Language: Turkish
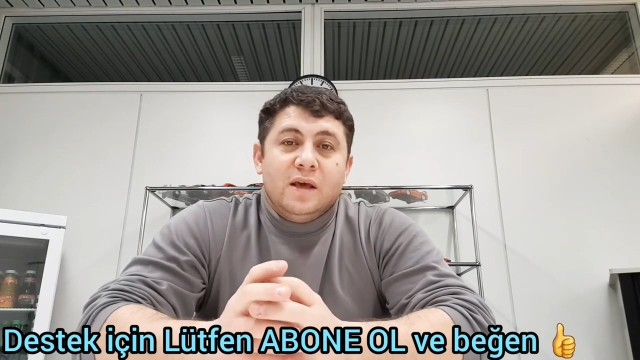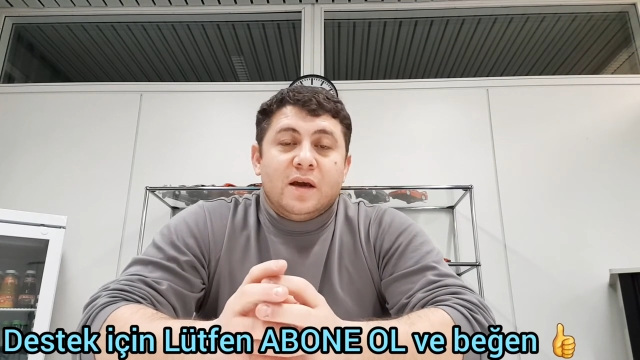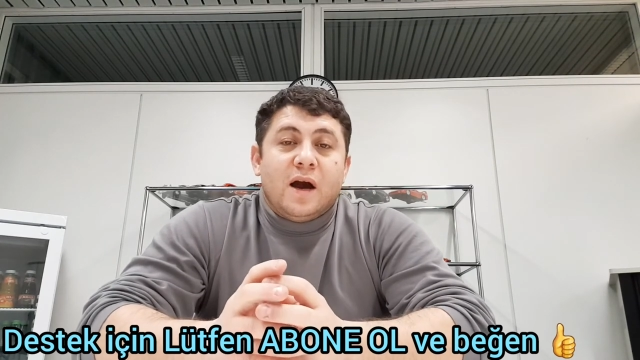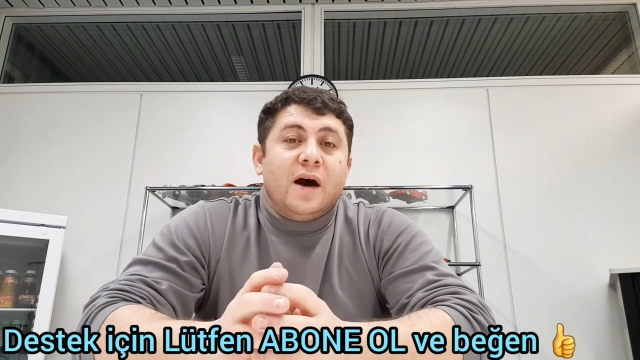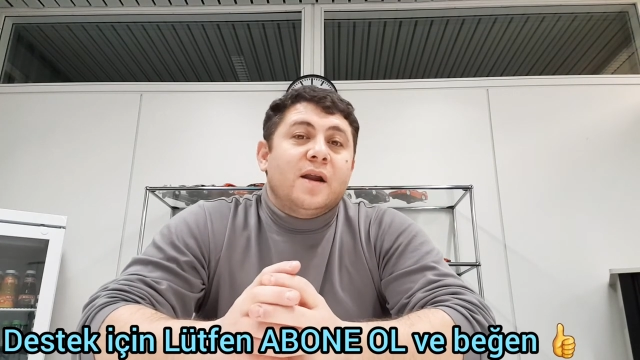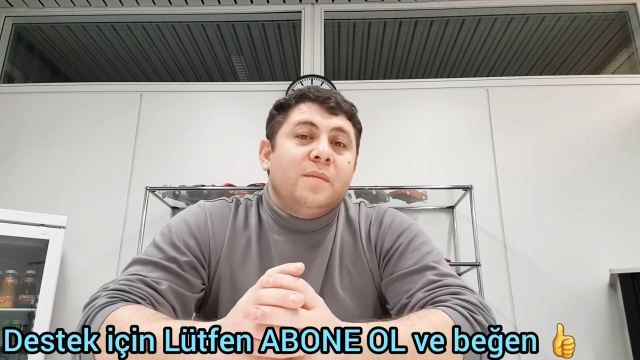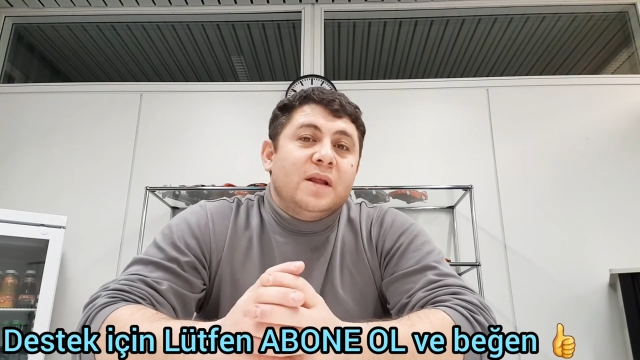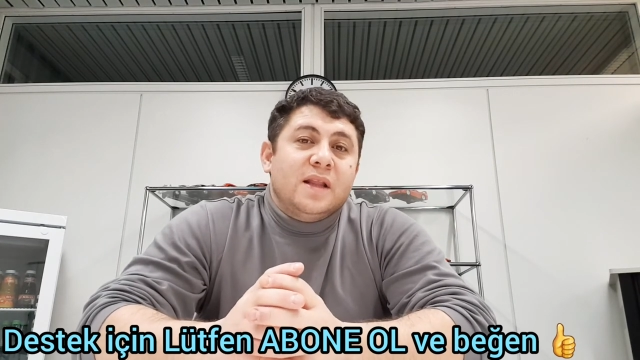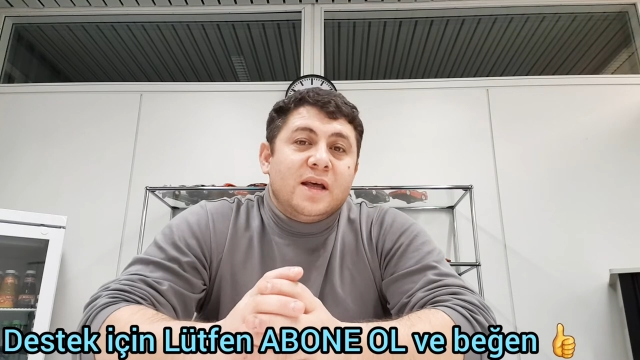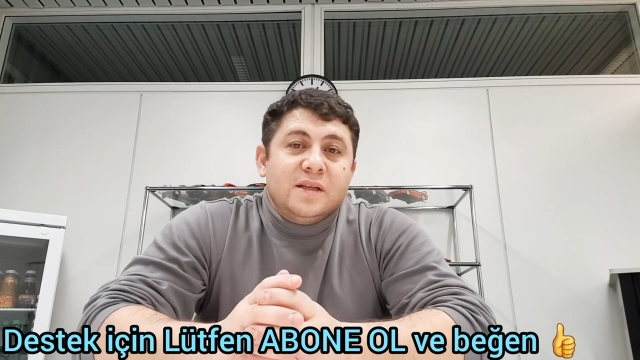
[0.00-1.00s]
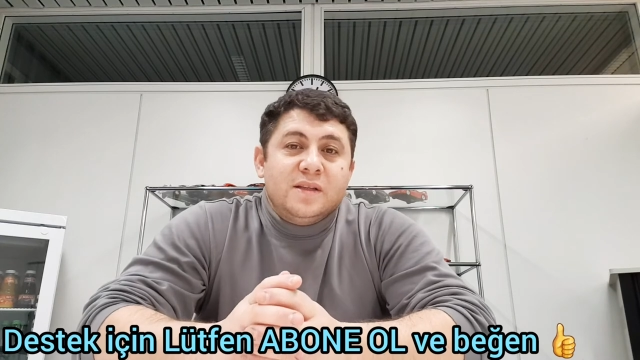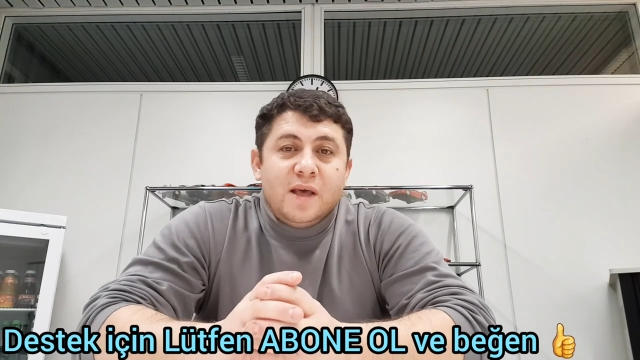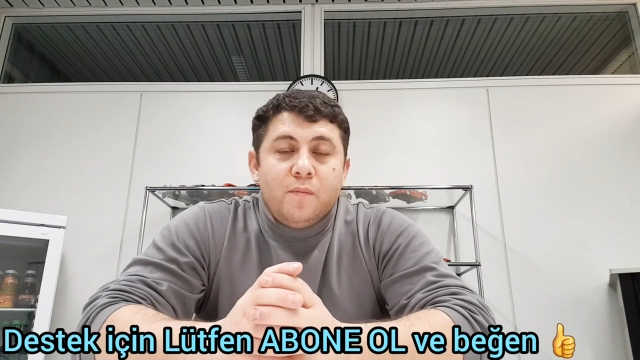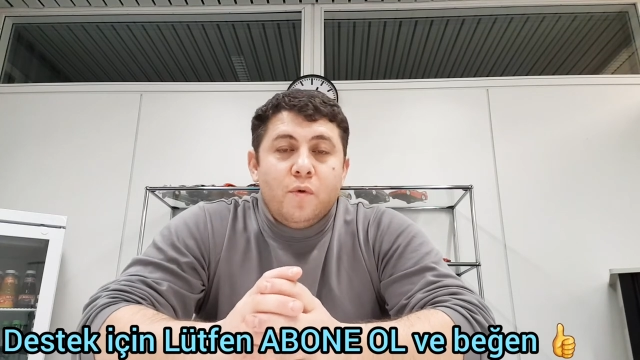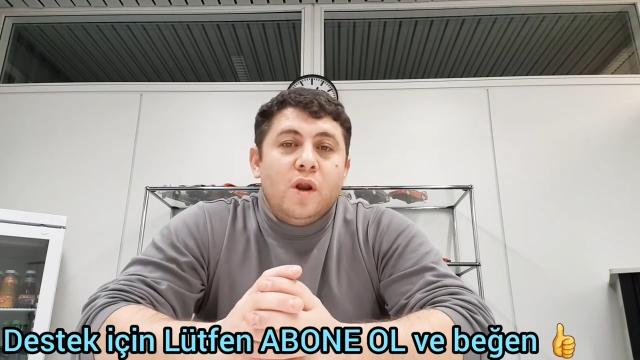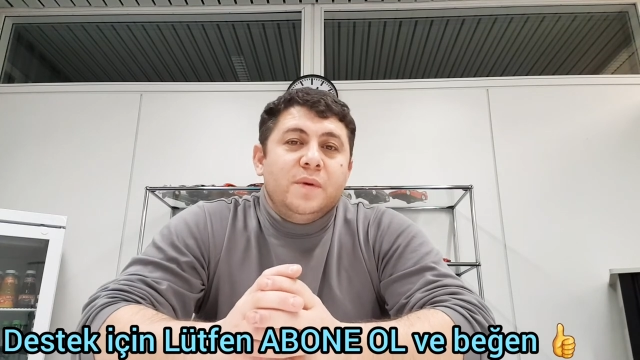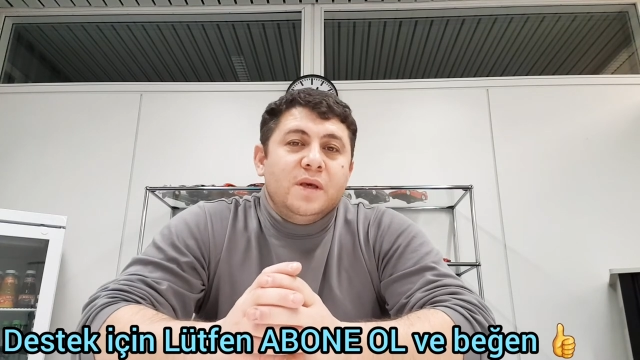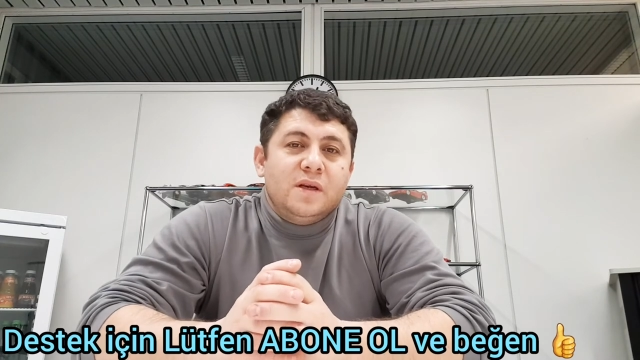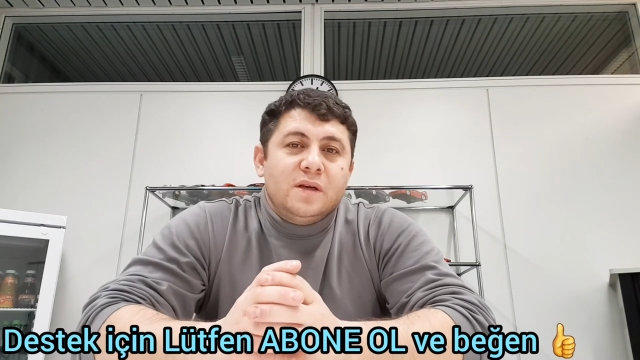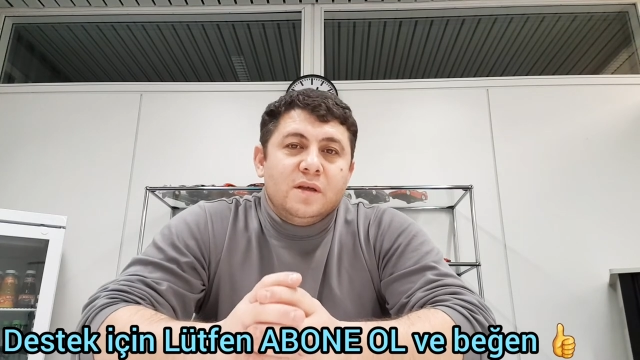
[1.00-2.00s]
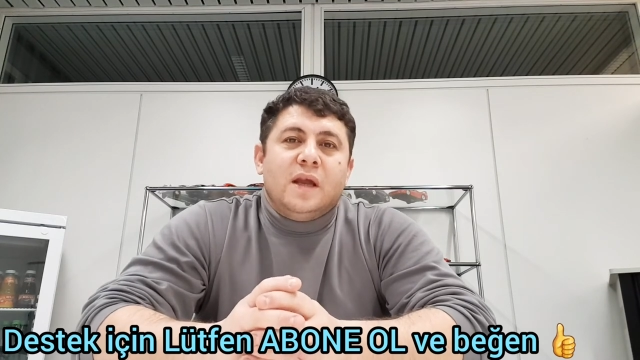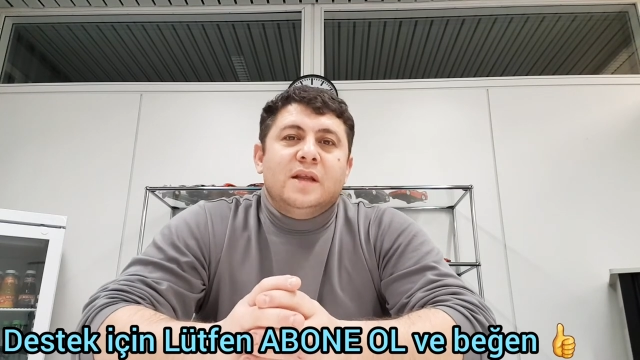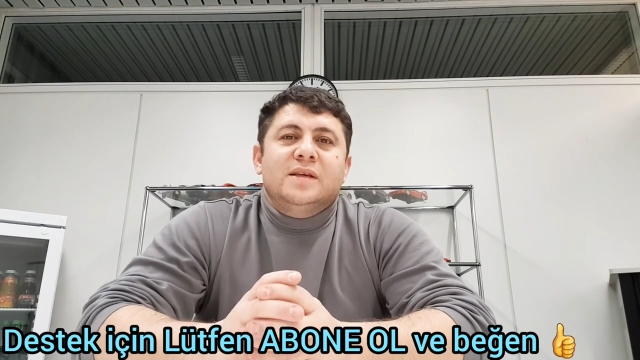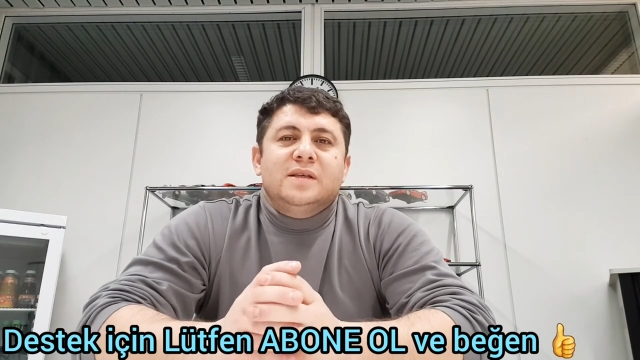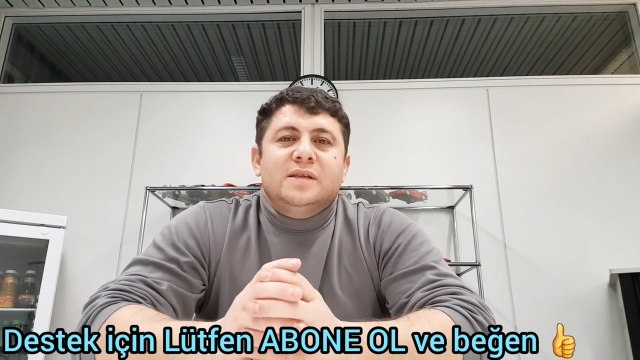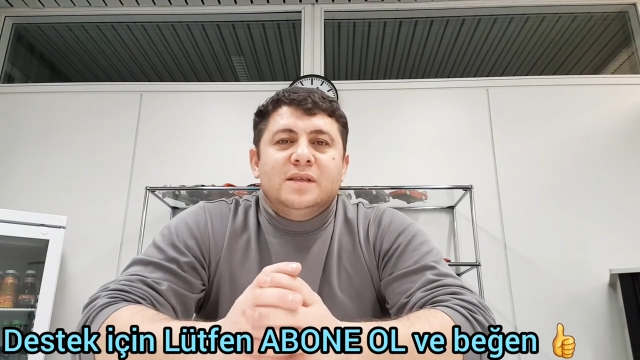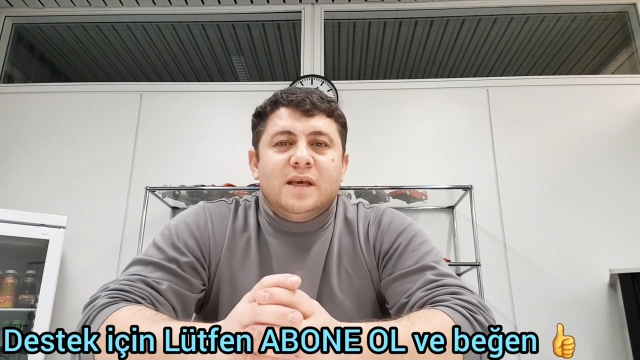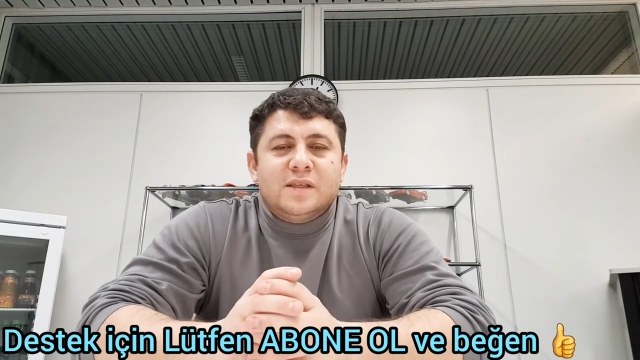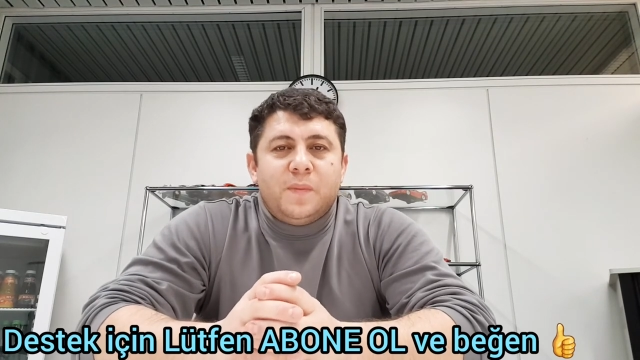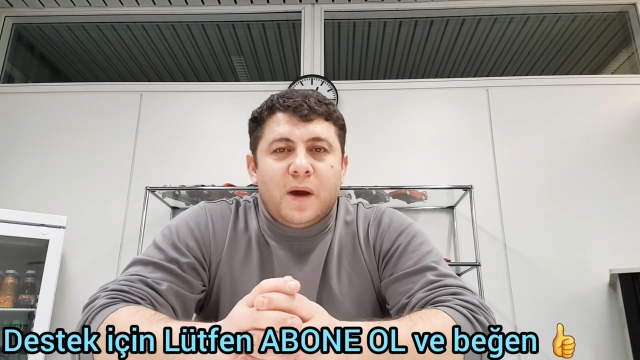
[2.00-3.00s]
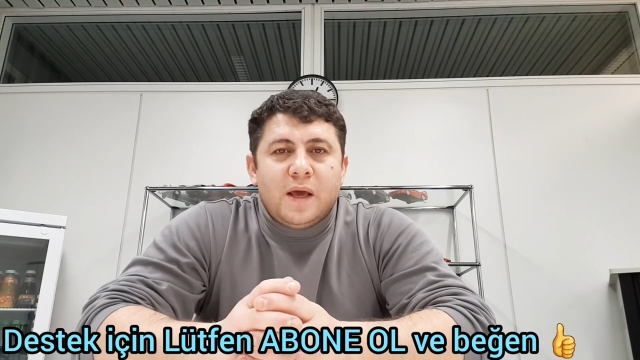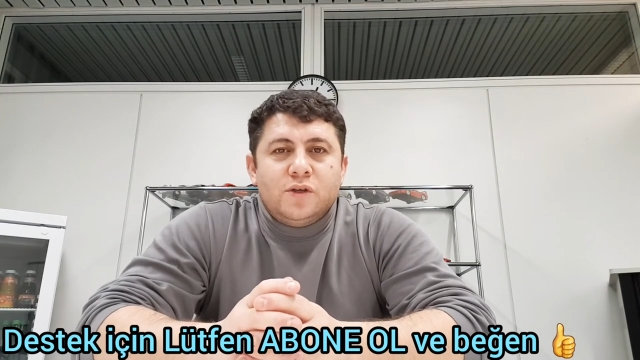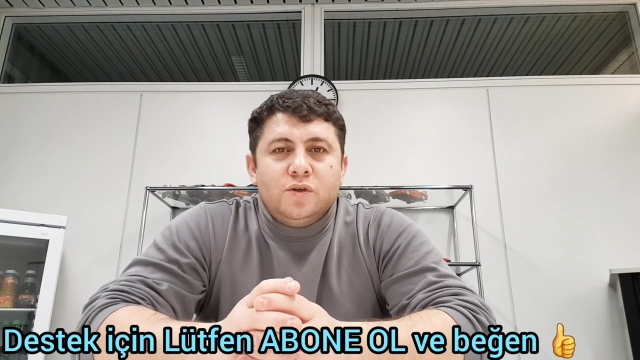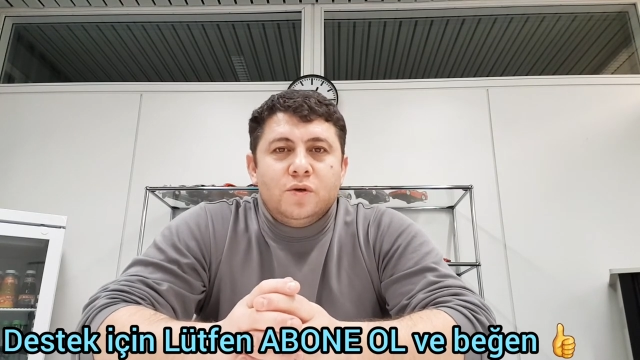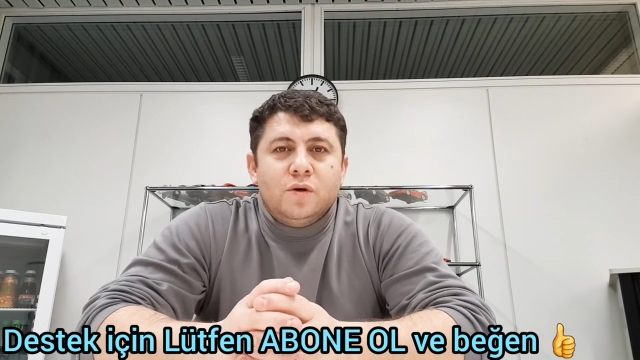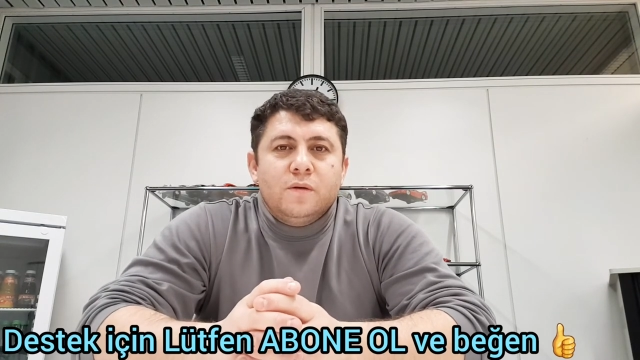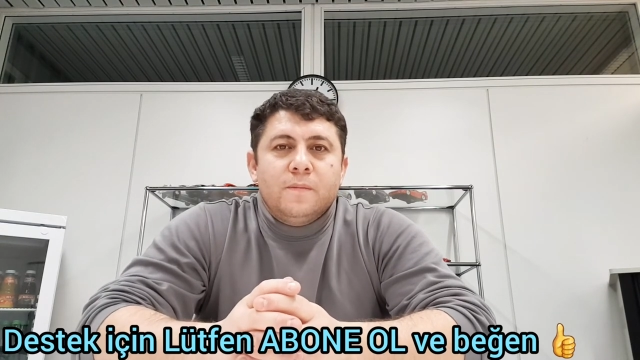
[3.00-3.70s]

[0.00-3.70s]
kahramanları diye böyle bir hani yazı paylaşıyor.